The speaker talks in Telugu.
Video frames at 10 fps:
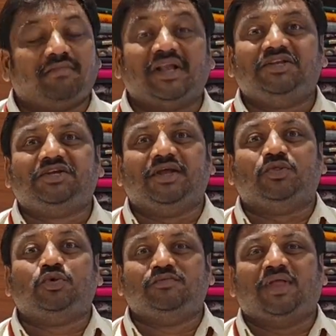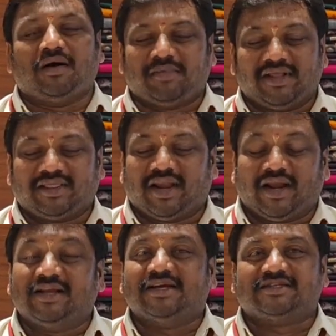మంచి ధూమ్ధామ్ అయితే
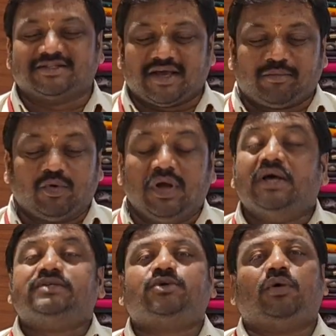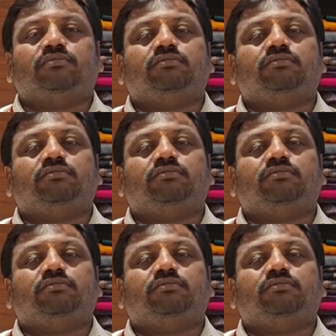రెడీ చేసేసాము సో